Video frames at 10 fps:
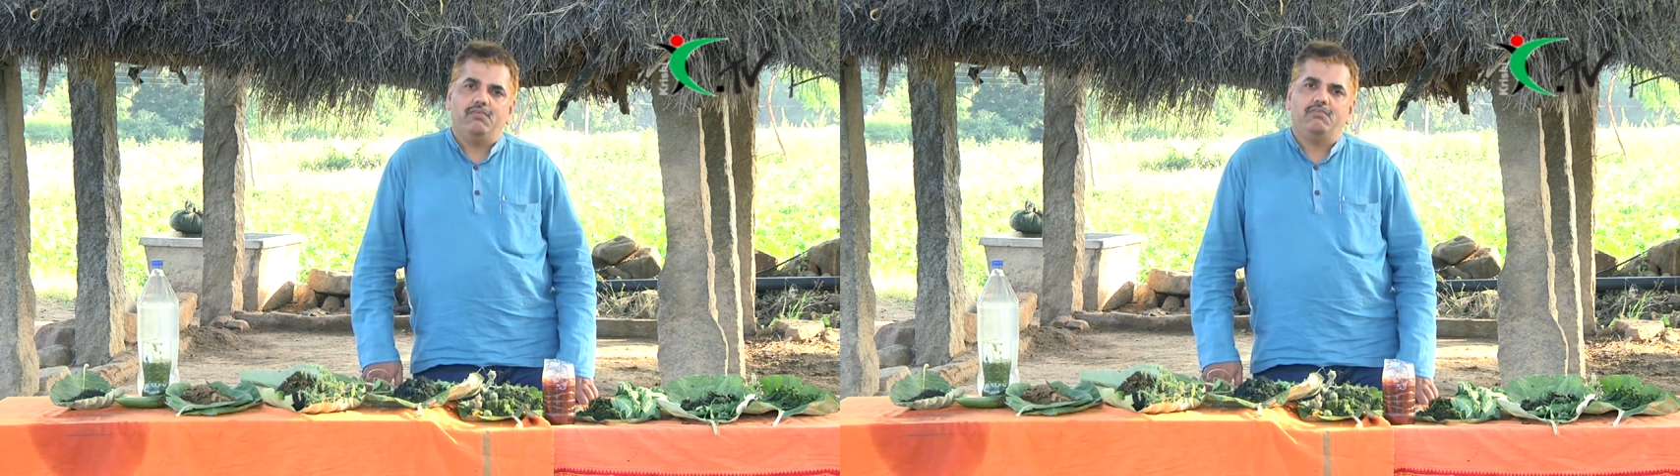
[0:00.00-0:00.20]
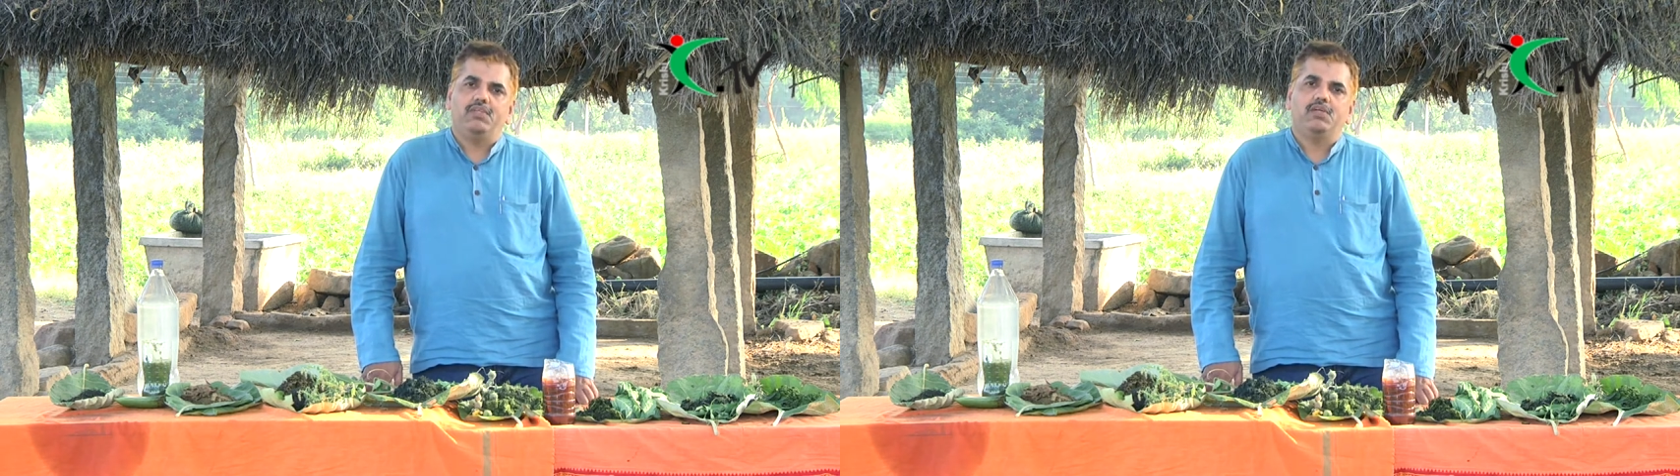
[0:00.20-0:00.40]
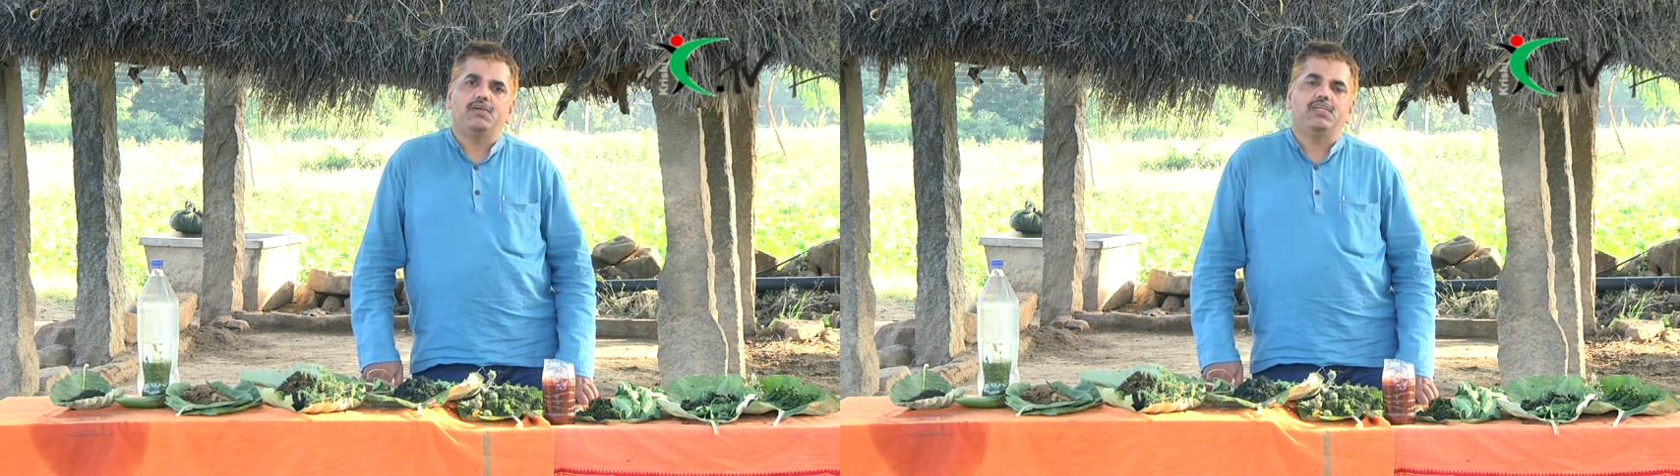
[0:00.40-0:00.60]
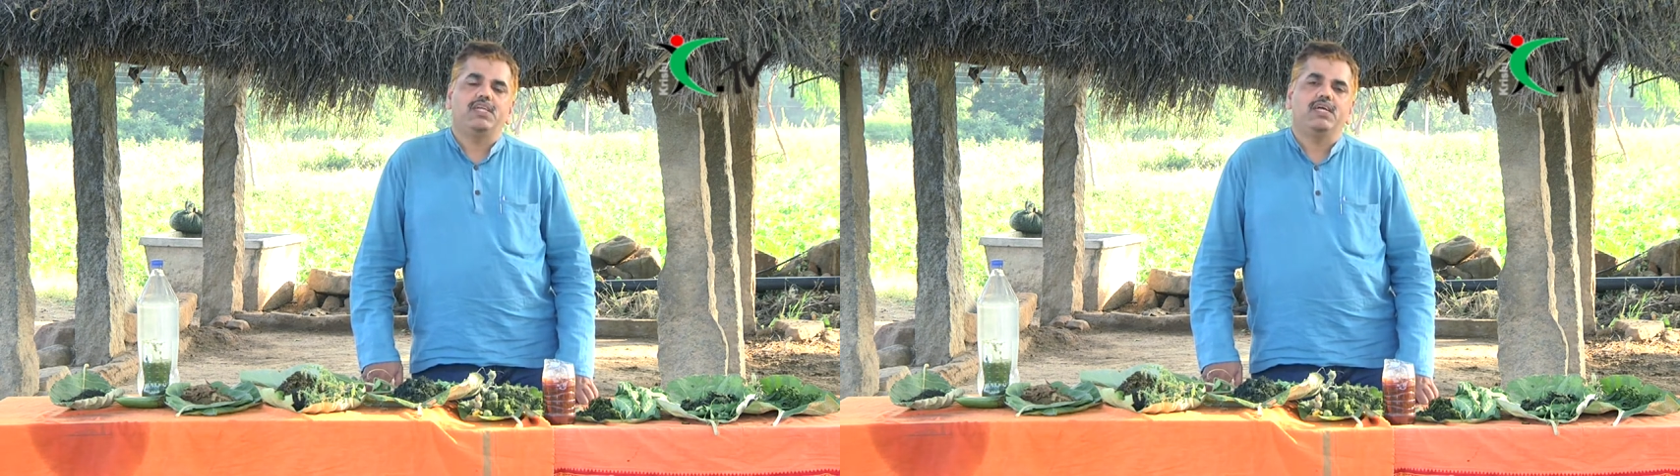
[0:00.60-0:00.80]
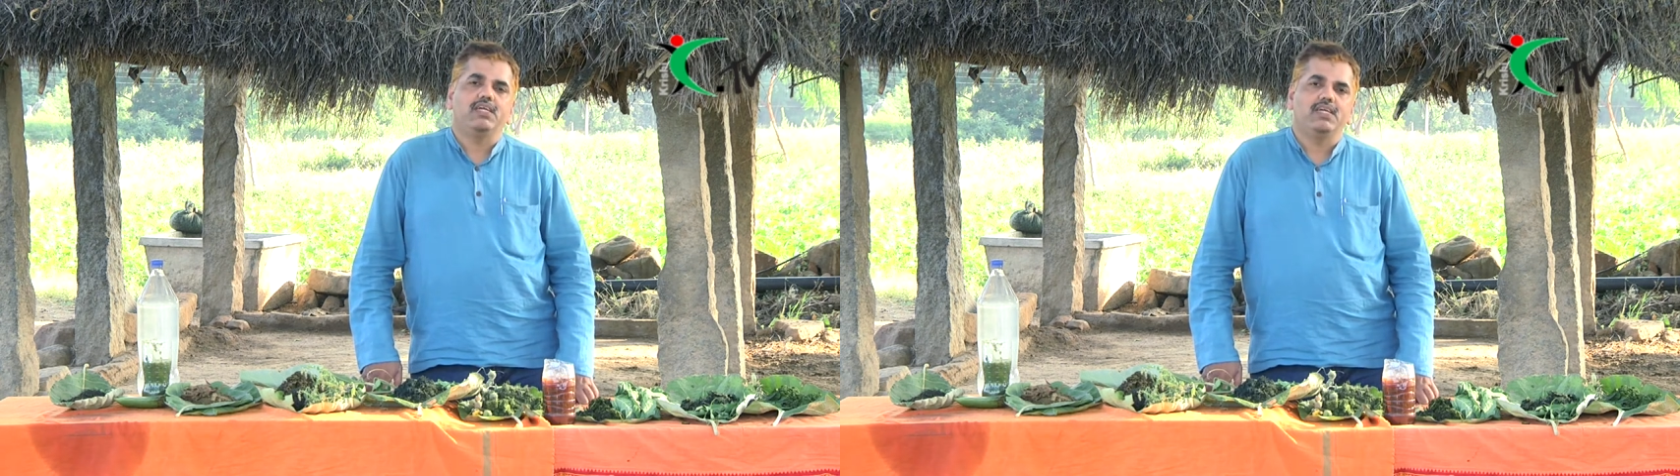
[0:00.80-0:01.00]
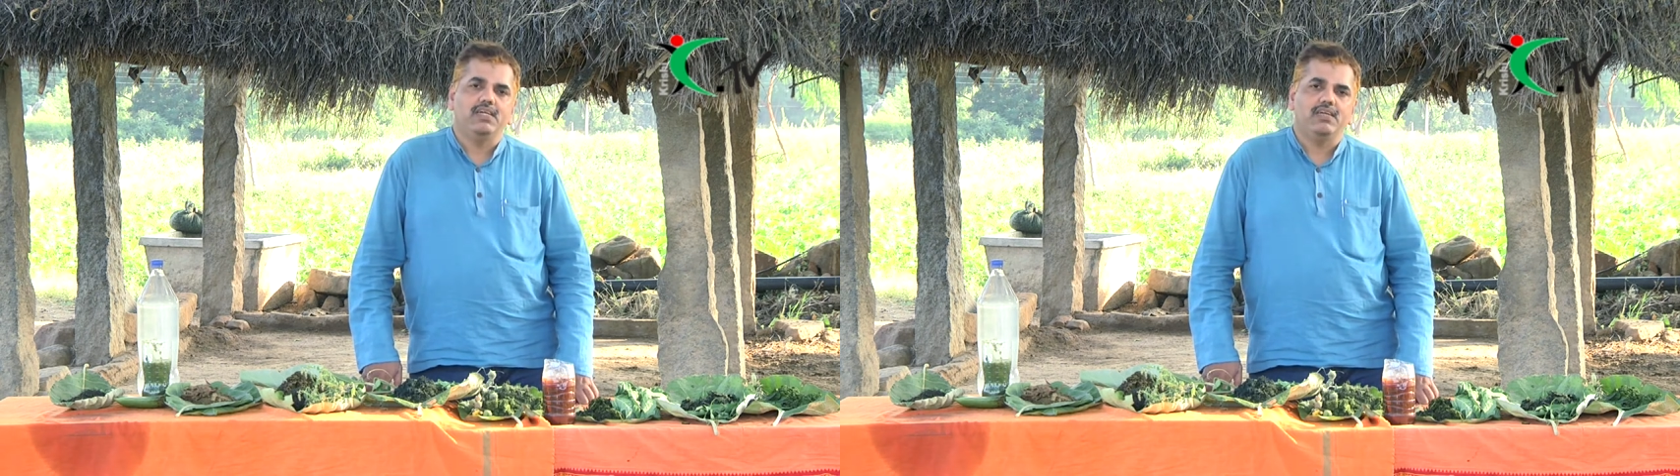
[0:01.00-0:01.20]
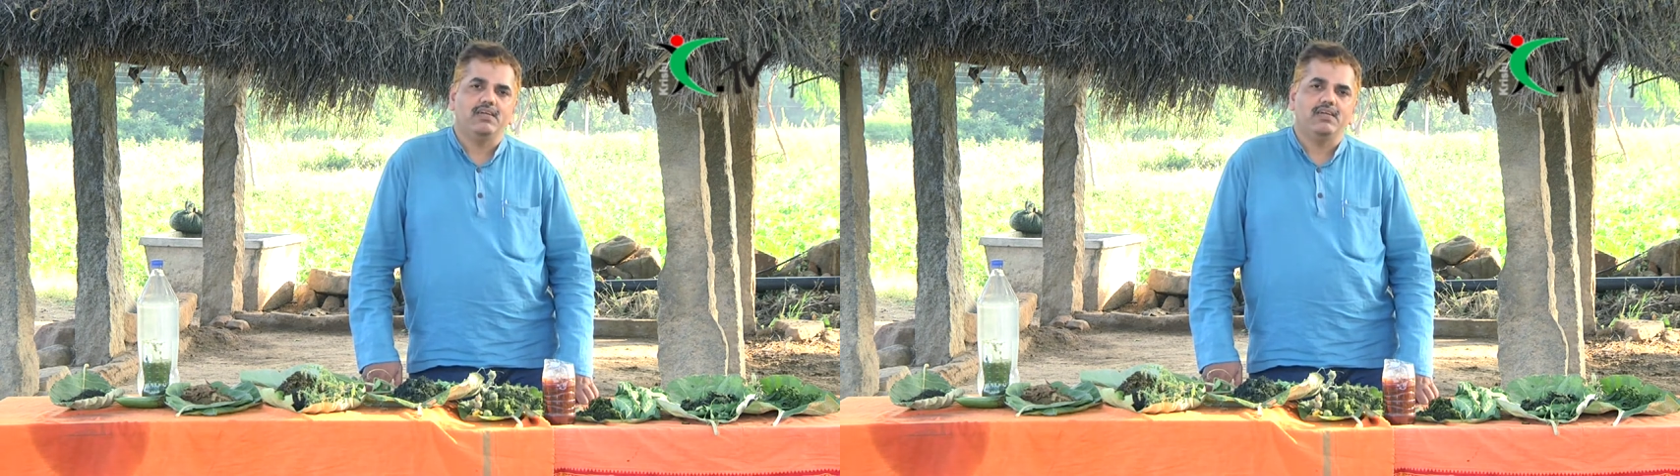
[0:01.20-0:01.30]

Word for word: వినియోగించడానికి